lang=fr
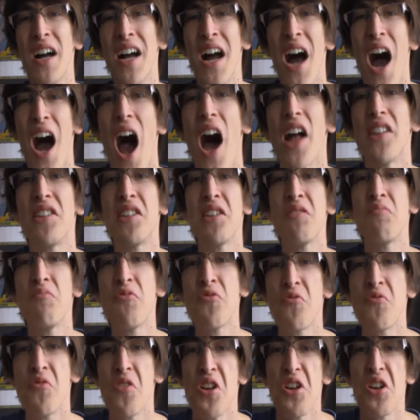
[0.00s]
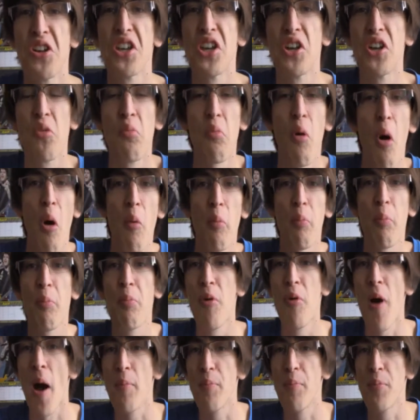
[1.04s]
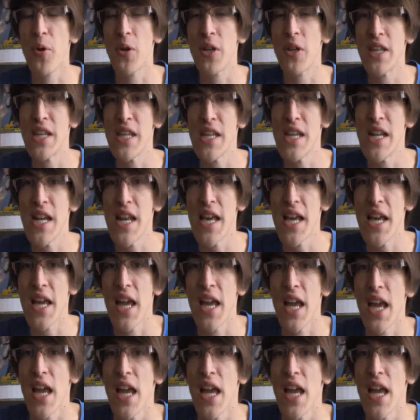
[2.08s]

Un démon qui comprend peu à peu qui il est,